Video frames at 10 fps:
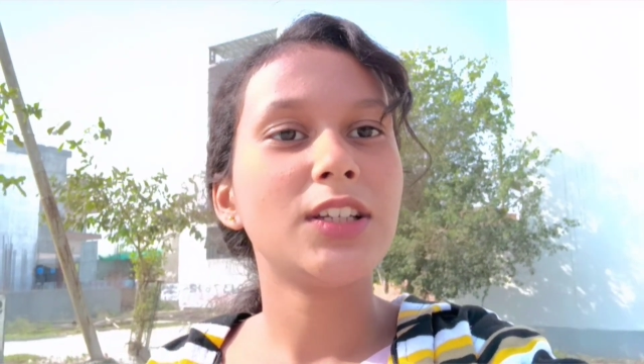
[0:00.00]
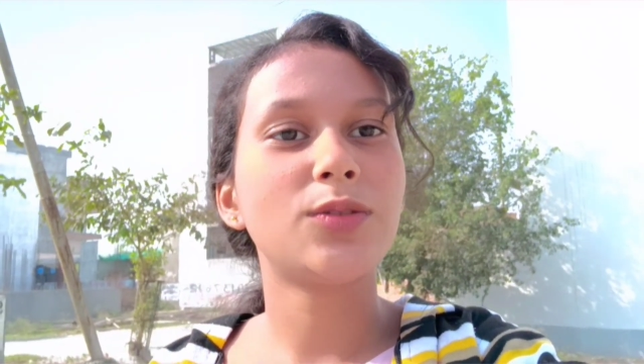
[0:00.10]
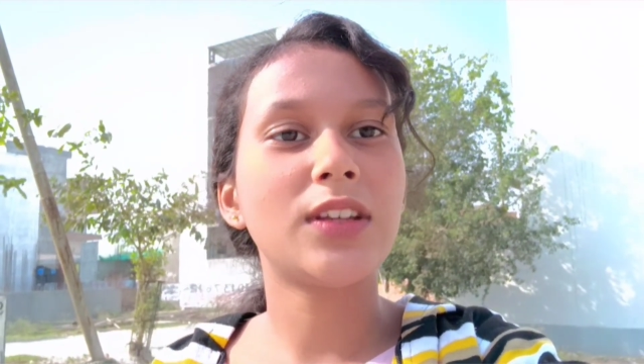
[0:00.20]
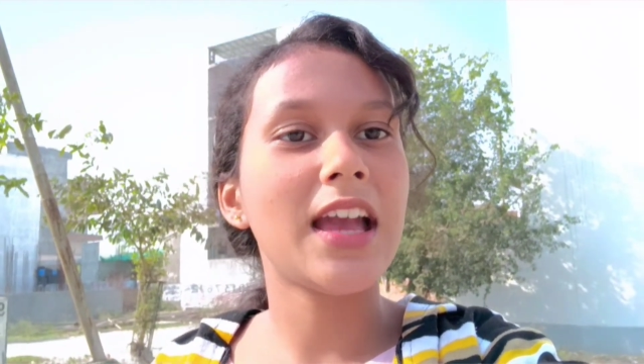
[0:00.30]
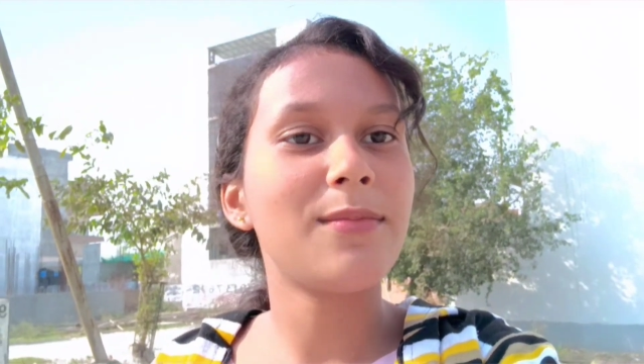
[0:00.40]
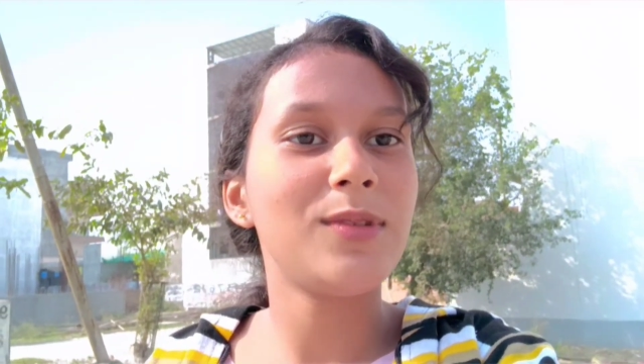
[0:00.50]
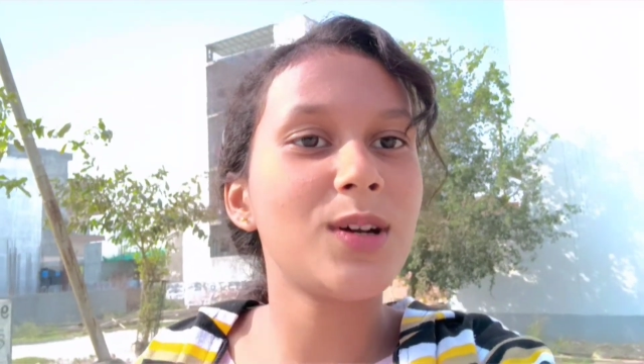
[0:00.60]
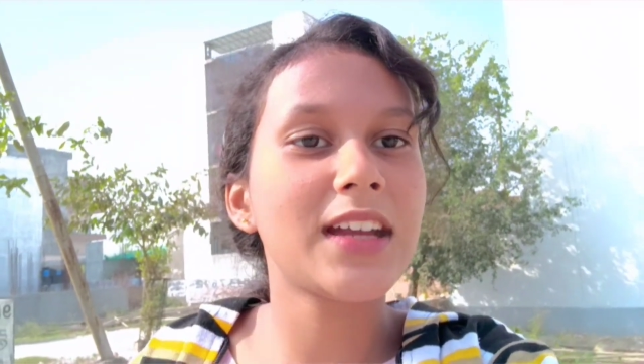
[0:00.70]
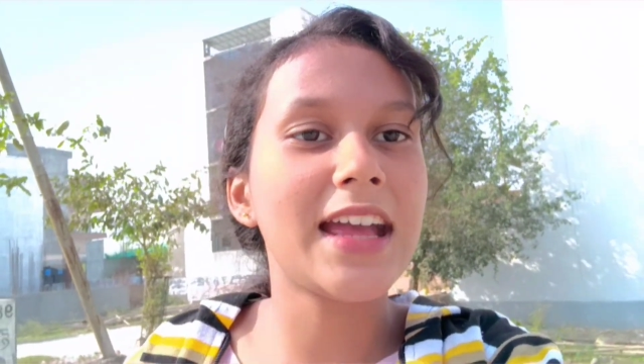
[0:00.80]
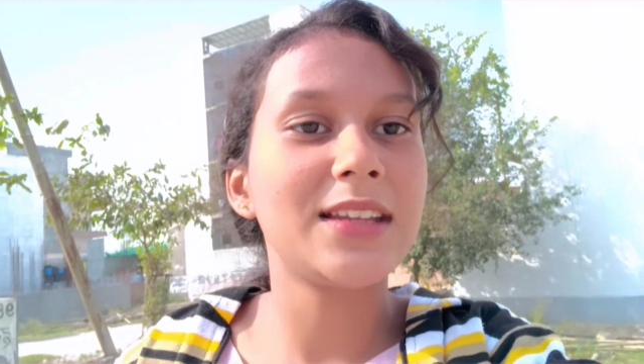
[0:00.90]
क्योंकि हम
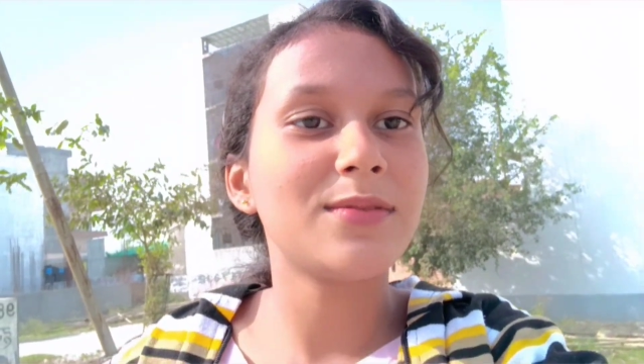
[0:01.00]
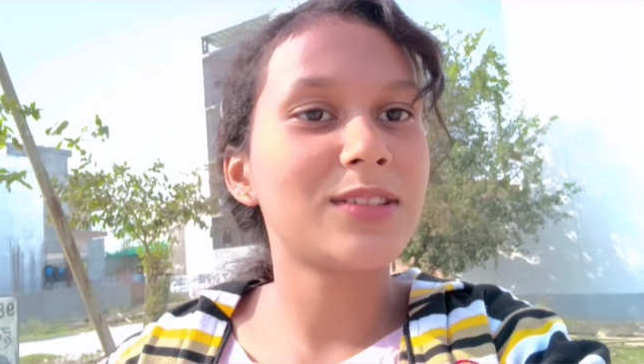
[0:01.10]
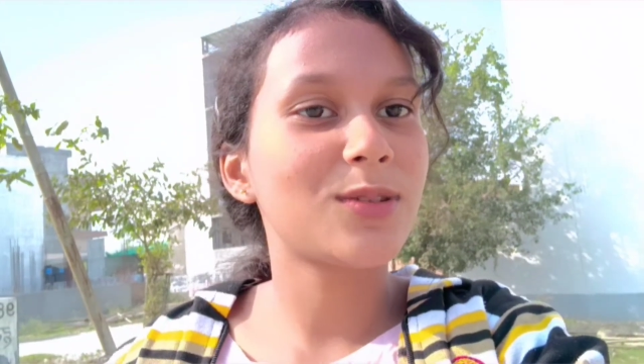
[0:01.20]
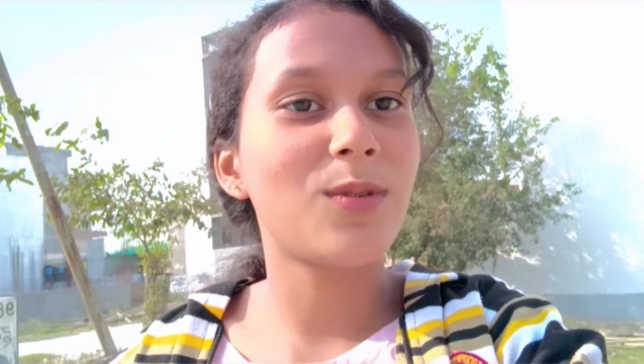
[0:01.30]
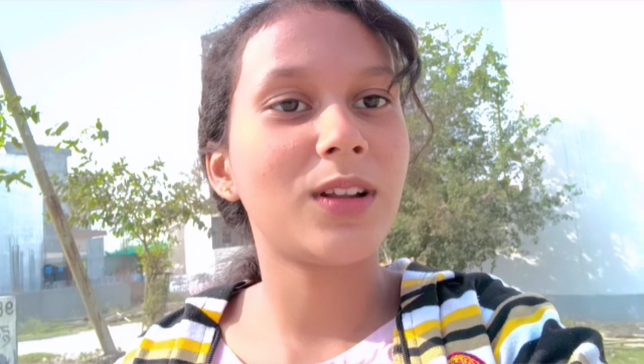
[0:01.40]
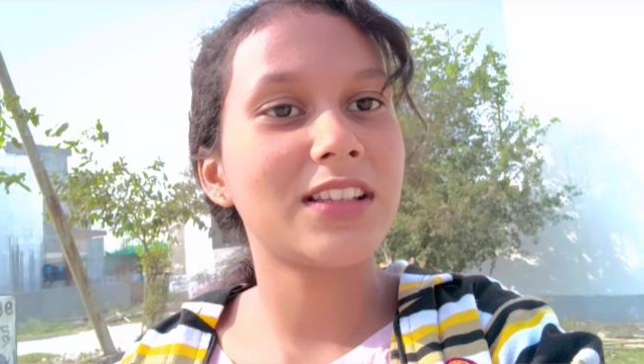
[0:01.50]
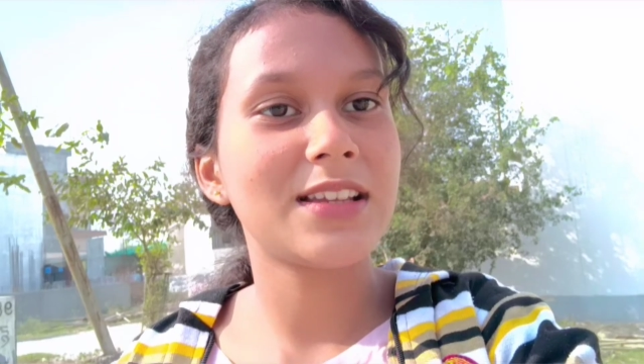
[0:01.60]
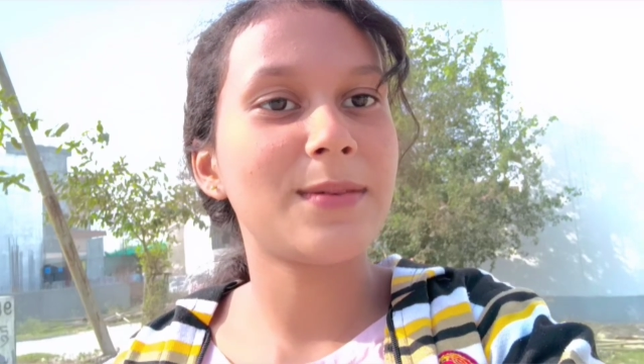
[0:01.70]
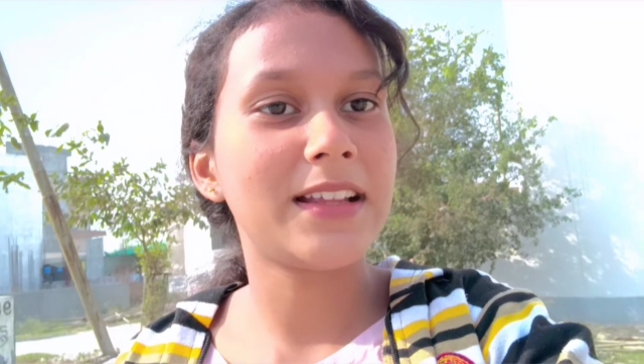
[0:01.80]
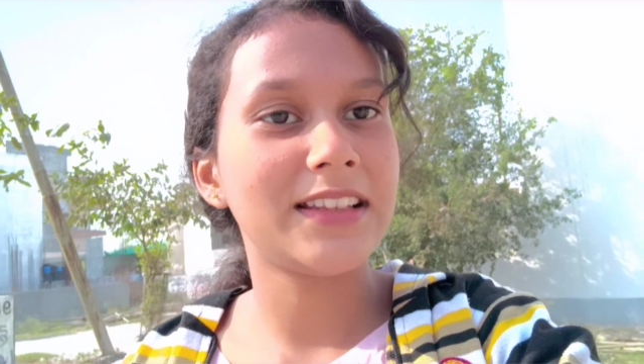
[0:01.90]
लोग एनिमल्स को बहुत
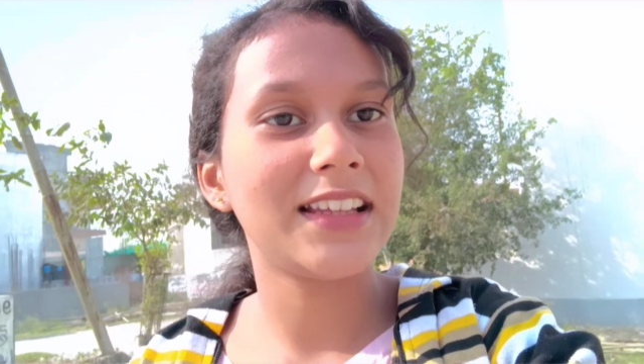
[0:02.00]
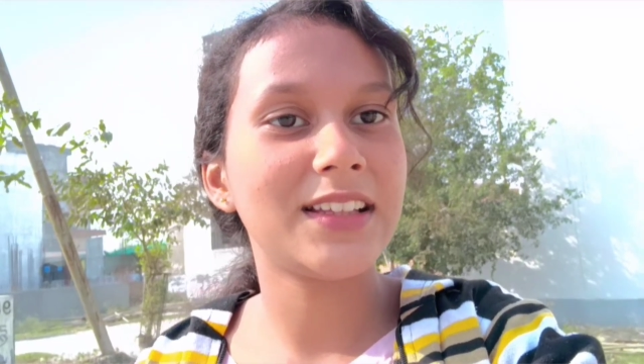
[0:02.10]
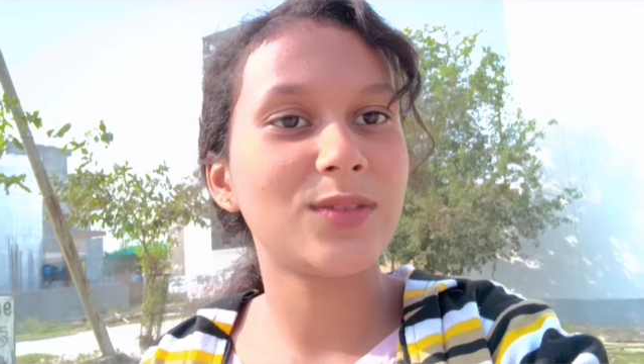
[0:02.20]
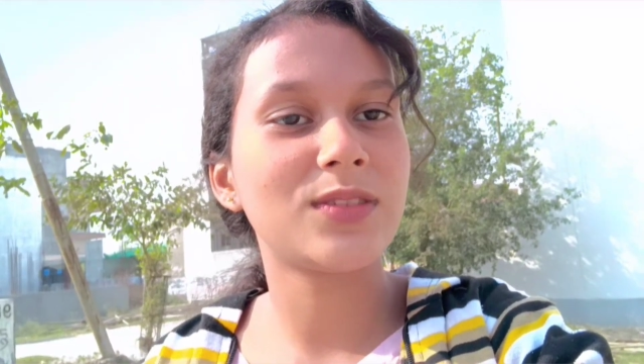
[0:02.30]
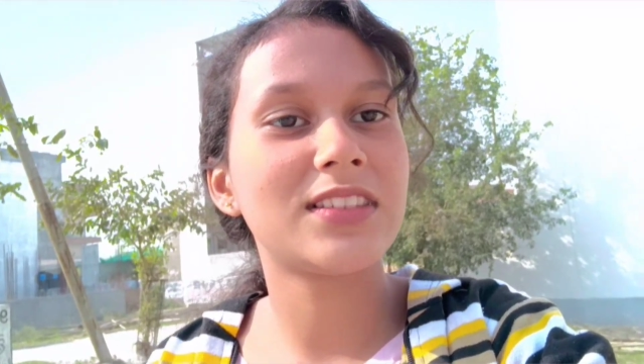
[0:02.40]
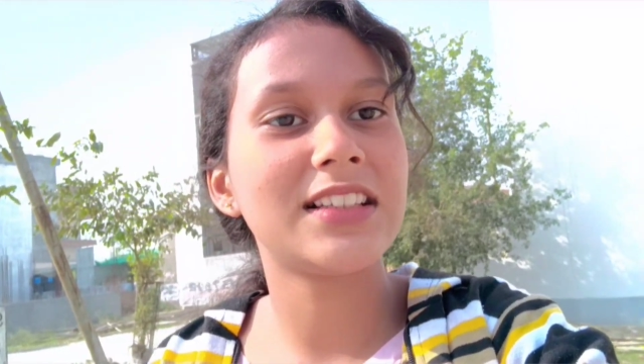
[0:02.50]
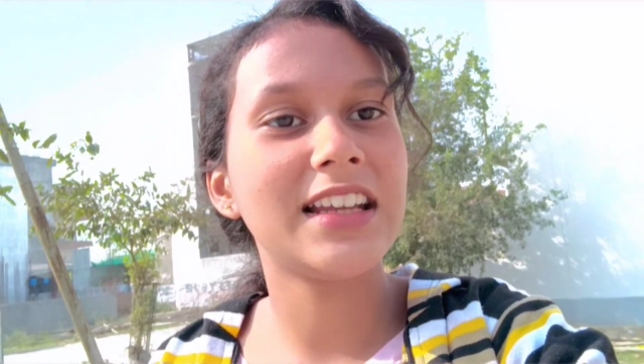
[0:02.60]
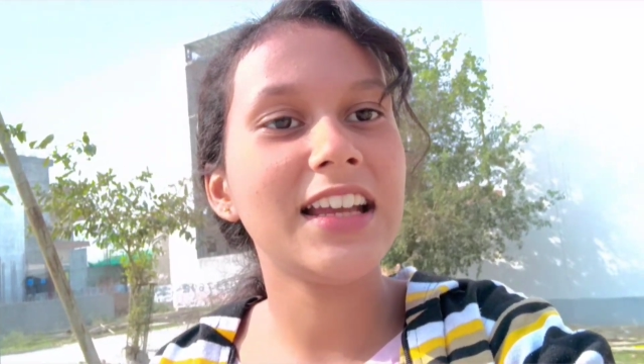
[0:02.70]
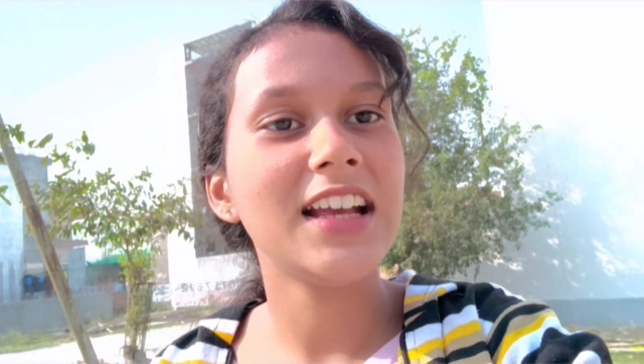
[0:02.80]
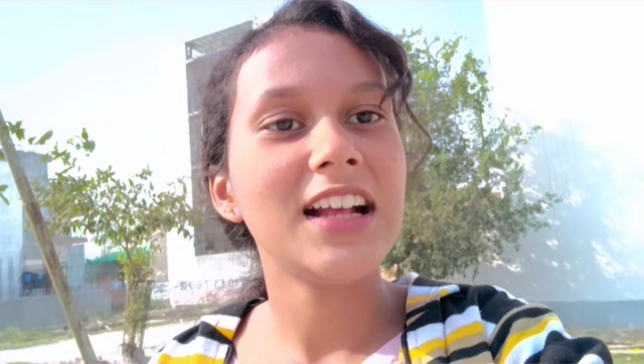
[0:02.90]
अच्छा मानते हैं तो इसलिए